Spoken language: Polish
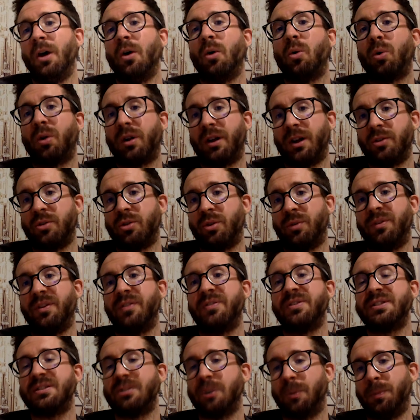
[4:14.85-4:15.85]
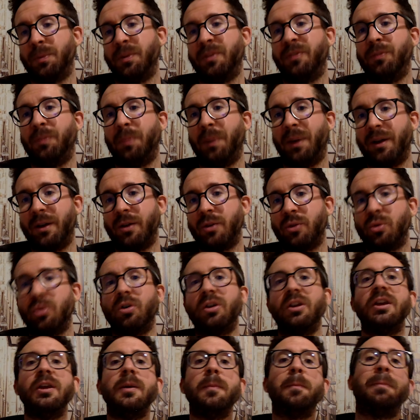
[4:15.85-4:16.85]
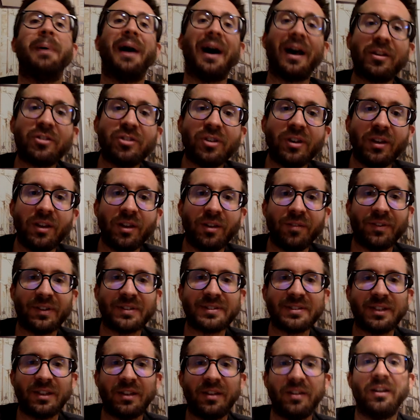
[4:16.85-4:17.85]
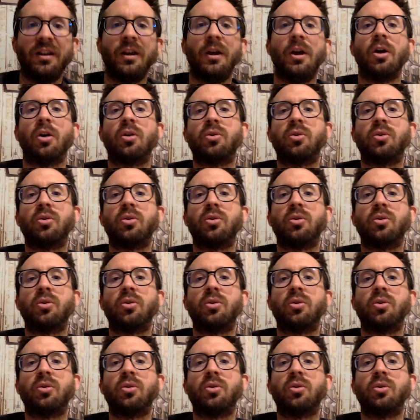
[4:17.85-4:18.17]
hurkaczowi wystąpić w Paryżu i bardziej inwazyjny,